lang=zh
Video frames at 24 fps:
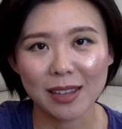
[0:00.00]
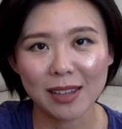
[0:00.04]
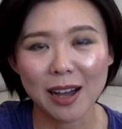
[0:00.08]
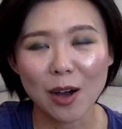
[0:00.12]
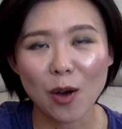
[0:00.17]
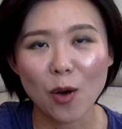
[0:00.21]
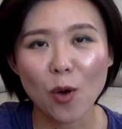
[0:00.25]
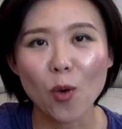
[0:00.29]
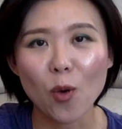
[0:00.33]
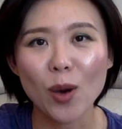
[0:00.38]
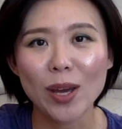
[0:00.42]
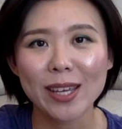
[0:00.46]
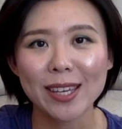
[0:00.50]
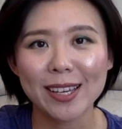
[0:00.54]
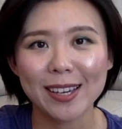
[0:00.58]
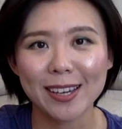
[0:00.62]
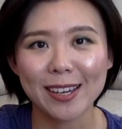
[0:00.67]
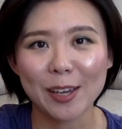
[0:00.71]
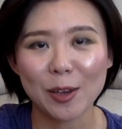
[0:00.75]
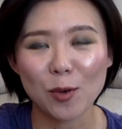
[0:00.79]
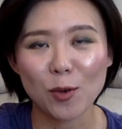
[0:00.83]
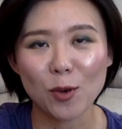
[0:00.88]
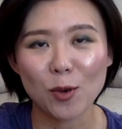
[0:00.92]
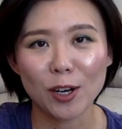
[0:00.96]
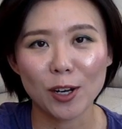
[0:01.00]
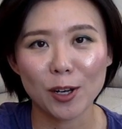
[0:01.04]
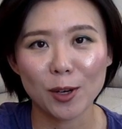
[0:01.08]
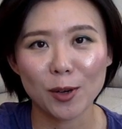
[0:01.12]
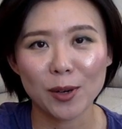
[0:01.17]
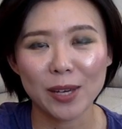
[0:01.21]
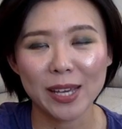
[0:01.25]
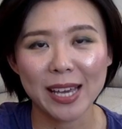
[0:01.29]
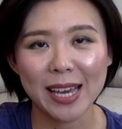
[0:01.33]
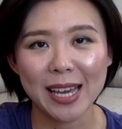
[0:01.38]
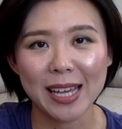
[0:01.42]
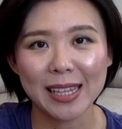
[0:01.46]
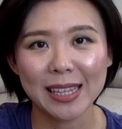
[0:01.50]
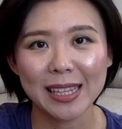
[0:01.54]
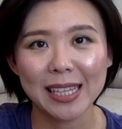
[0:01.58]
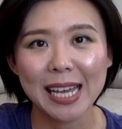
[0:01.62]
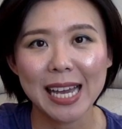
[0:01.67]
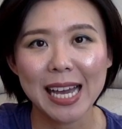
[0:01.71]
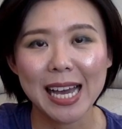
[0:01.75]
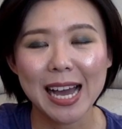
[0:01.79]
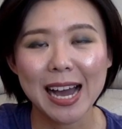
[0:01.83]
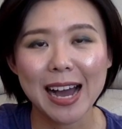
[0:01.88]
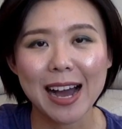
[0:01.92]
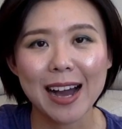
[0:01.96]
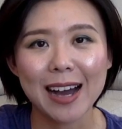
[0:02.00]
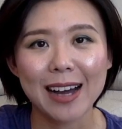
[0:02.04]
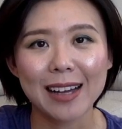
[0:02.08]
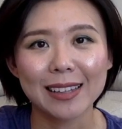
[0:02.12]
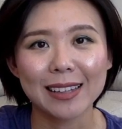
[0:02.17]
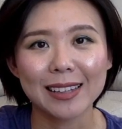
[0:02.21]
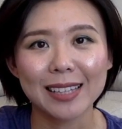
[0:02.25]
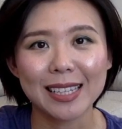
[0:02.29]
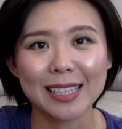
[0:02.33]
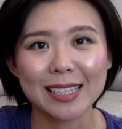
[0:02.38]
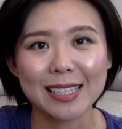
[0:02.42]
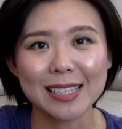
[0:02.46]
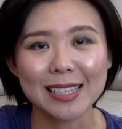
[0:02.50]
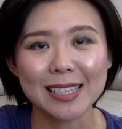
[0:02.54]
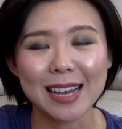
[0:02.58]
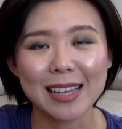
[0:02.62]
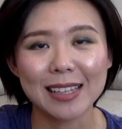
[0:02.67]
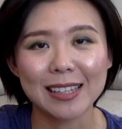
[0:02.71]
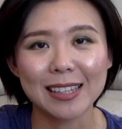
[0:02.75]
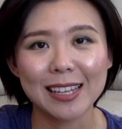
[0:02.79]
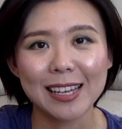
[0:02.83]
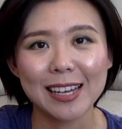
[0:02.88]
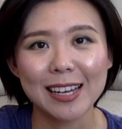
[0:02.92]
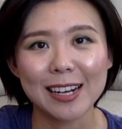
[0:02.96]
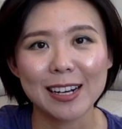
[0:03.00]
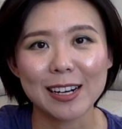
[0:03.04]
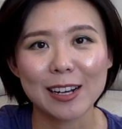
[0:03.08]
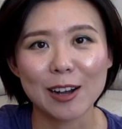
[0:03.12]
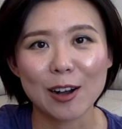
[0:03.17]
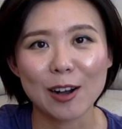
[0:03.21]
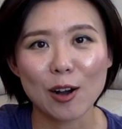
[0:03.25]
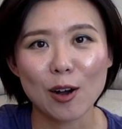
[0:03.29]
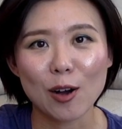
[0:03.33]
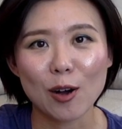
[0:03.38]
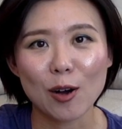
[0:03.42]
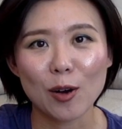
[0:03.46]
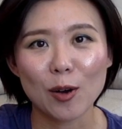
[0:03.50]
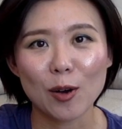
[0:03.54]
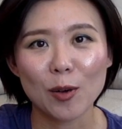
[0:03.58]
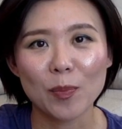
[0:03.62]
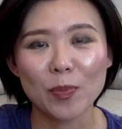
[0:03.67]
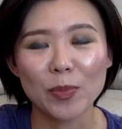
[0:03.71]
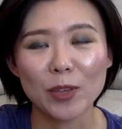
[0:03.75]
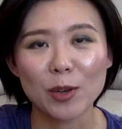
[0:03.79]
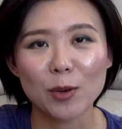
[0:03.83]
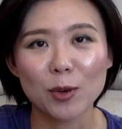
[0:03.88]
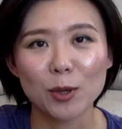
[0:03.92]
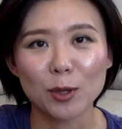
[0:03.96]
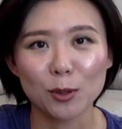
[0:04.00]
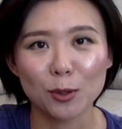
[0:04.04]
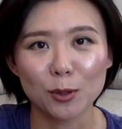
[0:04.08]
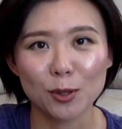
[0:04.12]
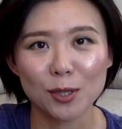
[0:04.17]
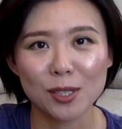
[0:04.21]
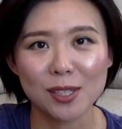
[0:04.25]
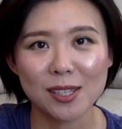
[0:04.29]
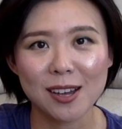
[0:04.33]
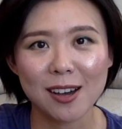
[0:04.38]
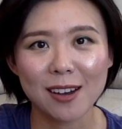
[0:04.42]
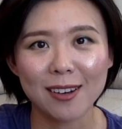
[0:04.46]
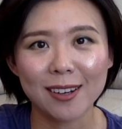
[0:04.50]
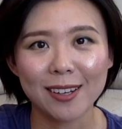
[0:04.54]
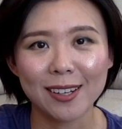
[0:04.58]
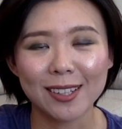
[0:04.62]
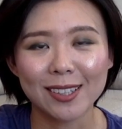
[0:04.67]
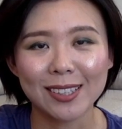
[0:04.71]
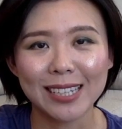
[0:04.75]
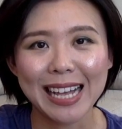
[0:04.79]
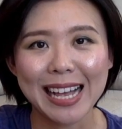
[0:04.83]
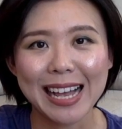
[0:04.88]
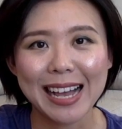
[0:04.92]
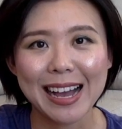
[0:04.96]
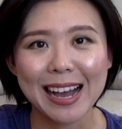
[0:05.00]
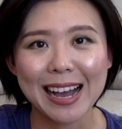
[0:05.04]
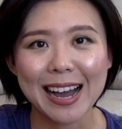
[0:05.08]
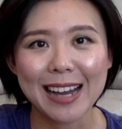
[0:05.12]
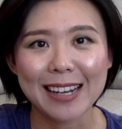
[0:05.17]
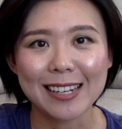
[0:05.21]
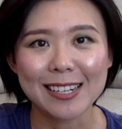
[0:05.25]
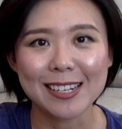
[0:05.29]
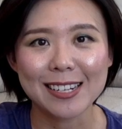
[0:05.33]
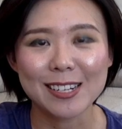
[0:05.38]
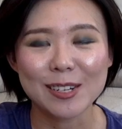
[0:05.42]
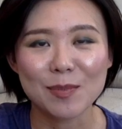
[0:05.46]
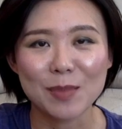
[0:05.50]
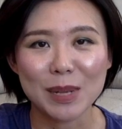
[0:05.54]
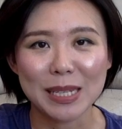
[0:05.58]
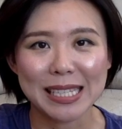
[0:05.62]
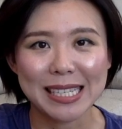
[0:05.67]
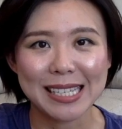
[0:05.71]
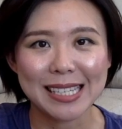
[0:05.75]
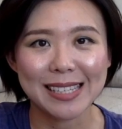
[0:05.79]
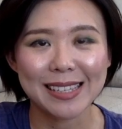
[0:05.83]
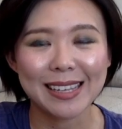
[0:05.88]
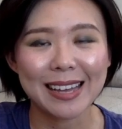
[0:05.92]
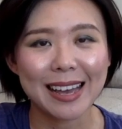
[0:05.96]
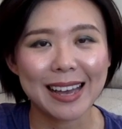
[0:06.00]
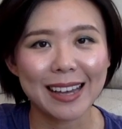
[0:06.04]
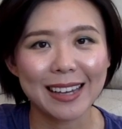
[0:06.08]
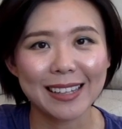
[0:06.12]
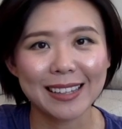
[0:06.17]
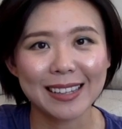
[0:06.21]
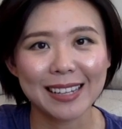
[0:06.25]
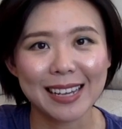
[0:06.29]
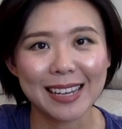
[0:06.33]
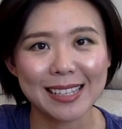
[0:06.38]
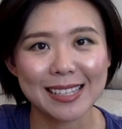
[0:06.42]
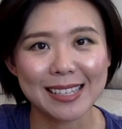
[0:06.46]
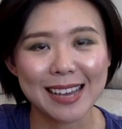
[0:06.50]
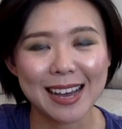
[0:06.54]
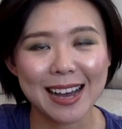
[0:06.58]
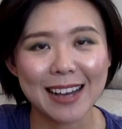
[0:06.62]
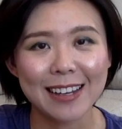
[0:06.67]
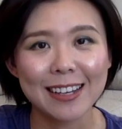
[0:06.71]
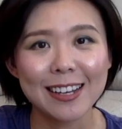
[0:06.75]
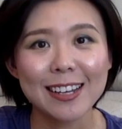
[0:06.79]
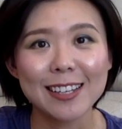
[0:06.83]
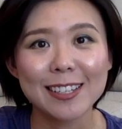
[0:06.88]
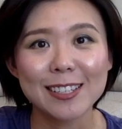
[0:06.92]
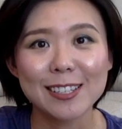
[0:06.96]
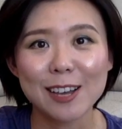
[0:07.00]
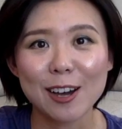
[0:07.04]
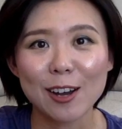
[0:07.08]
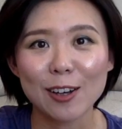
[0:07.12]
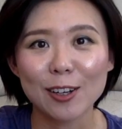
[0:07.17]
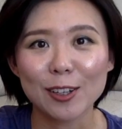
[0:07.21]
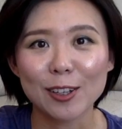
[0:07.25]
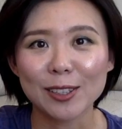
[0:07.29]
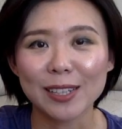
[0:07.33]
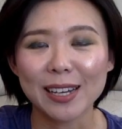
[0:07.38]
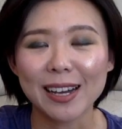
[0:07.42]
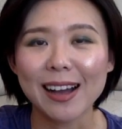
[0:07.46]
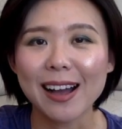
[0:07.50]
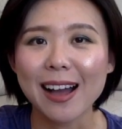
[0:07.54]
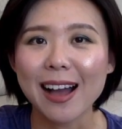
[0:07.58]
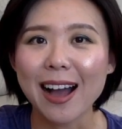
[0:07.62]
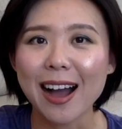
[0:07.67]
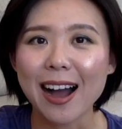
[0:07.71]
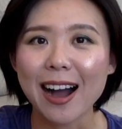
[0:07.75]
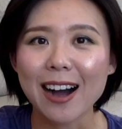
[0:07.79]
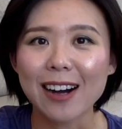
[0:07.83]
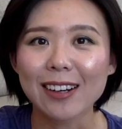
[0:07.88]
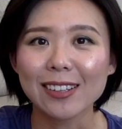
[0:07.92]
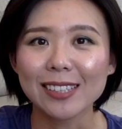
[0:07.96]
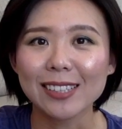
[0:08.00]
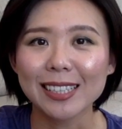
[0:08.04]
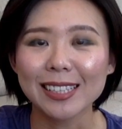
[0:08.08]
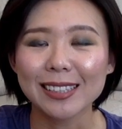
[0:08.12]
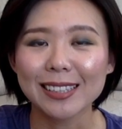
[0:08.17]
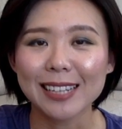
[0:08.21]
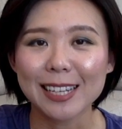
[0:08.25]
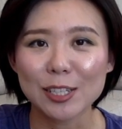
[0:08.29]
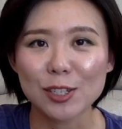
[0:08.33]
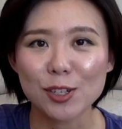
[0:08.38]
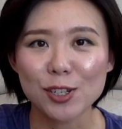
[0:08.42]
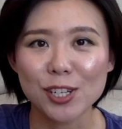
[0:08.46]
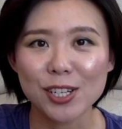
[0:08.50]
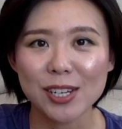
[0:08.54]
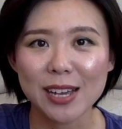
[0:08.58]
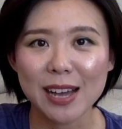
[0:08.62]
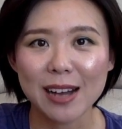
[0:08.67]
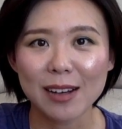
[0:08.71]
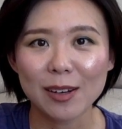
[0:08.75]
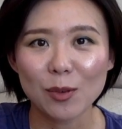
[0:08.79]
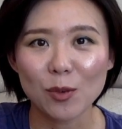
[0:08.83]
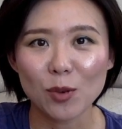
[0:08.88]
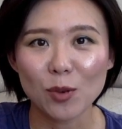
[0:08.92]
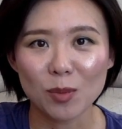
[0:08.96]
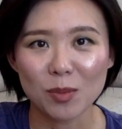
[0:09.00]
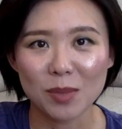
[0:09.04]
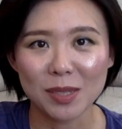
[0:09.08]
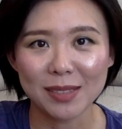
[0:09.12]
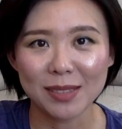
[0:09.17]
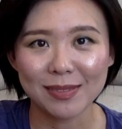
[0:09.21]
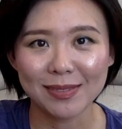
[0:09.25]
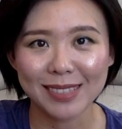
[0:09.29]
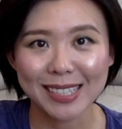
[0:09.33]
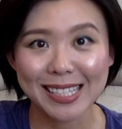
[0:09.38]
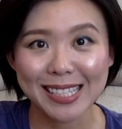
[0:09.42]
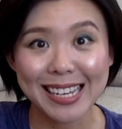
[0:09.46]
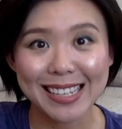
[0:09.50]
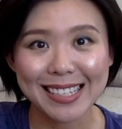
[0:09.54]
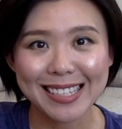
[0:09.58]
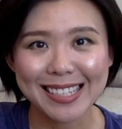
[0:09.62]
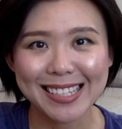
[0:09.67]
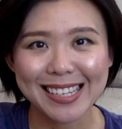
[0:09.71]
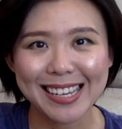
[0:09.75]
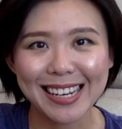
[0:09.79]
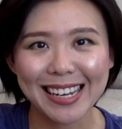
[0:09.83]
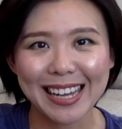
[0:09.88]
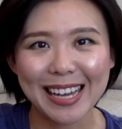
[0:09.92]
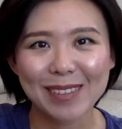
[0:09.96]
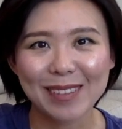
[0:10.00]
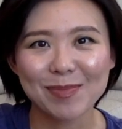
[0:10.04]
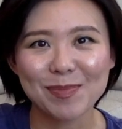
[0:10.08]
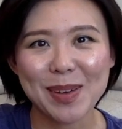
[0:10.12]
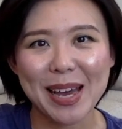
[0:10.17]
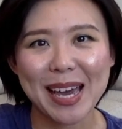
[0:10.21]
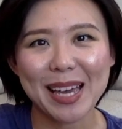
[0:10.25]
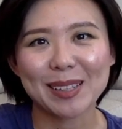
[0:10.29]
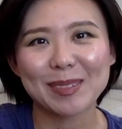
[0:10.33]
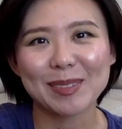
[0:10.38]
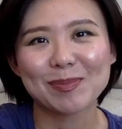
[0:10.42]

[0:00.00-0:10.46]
道，欢迎给我留言啊点赞，然后跟我多多交流，还是蛮期待跟大家交流的。好，那就这样，我们下次见啦，拜。